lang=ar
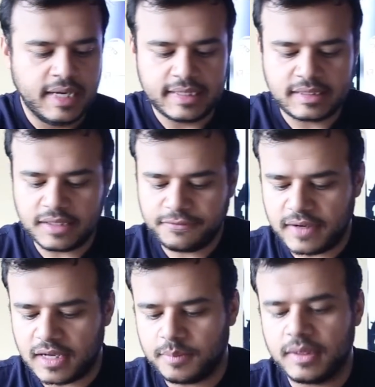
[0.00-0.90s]
التف
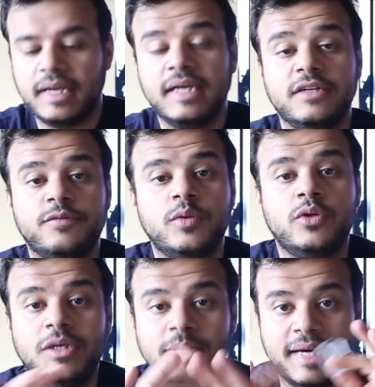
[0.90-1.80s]
ارمر الهدف
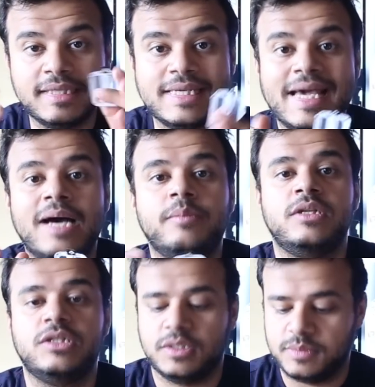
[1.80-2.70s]
منه حمايه
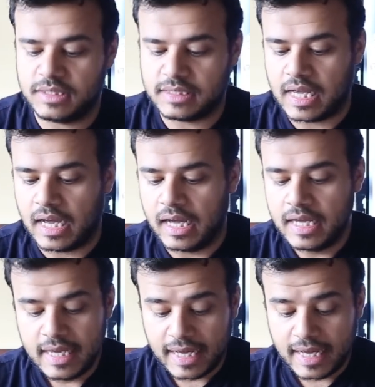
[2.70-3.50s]
كامل جسم الساعه